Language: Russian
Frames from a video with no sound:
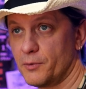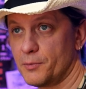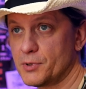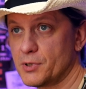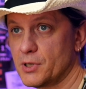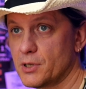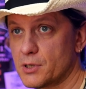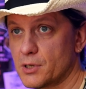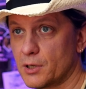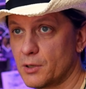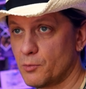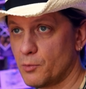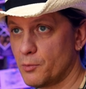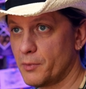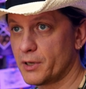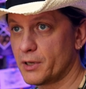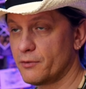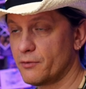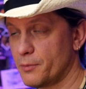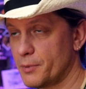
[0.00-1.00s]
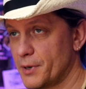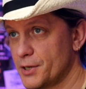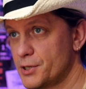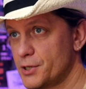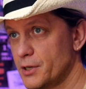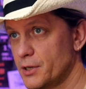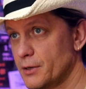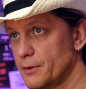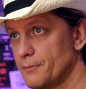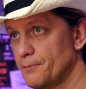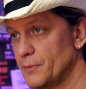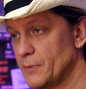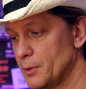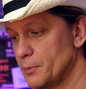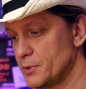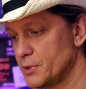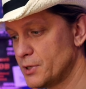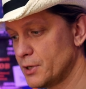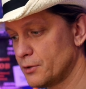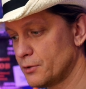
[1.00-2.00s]
выпустить ценные бумаги в обращение,
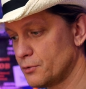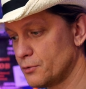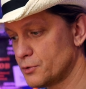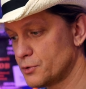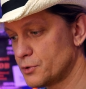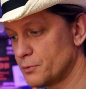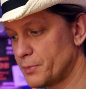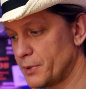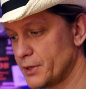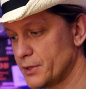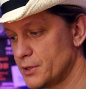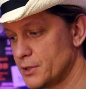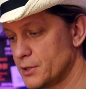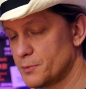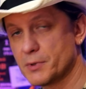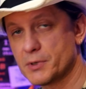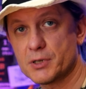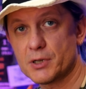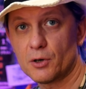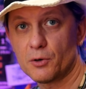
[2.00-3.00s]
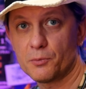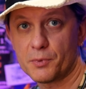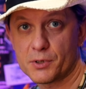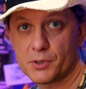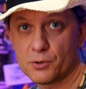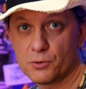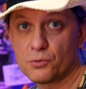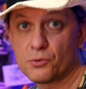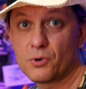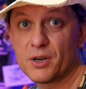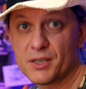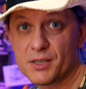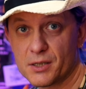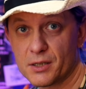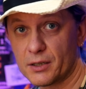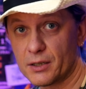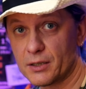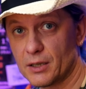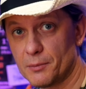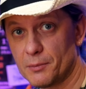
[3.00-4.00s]
эмитент должен пройти специальную процедуру
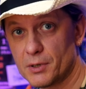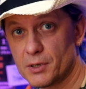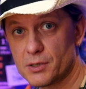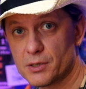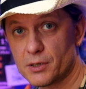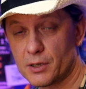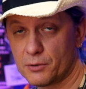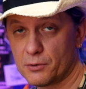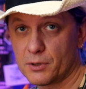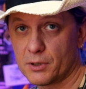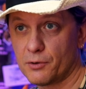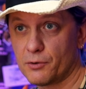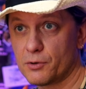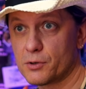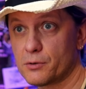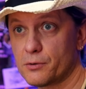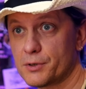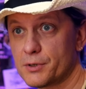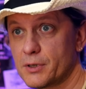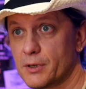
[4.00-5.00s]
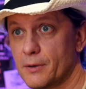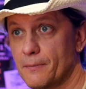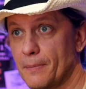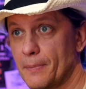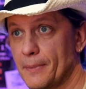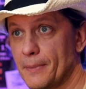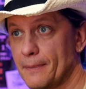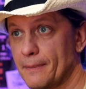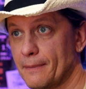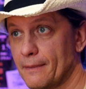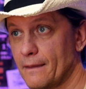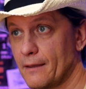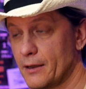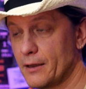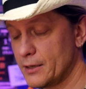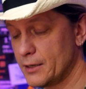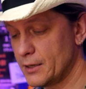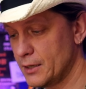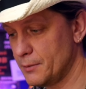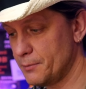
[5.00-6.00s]
листинга на бирже, которая довольно сложная,
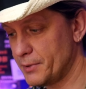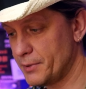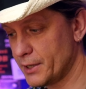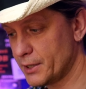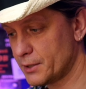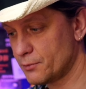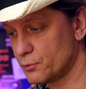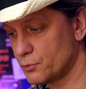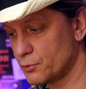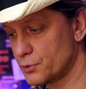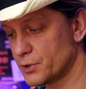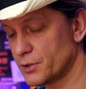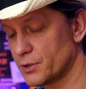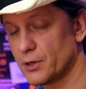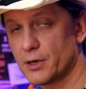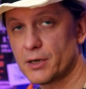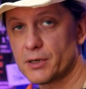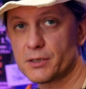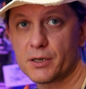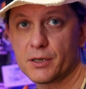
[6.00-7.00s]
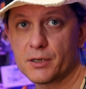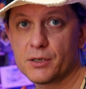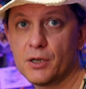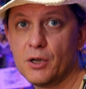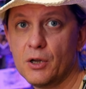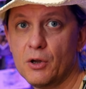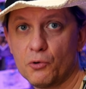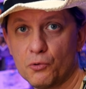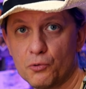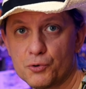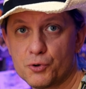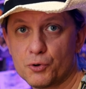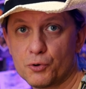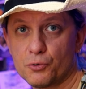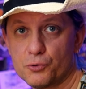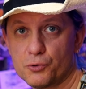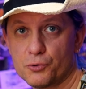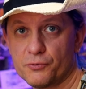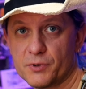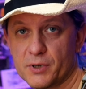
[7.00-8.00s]
э, и при этом должен раскрыть
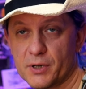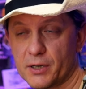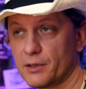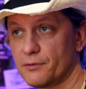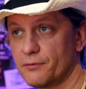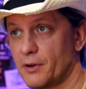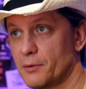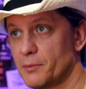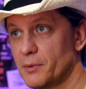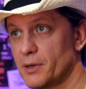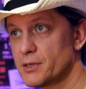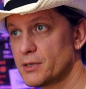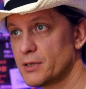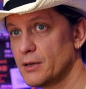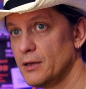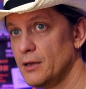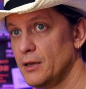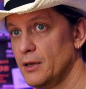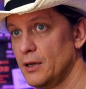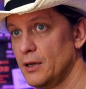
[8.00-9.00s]
кучу-кучу всякой информации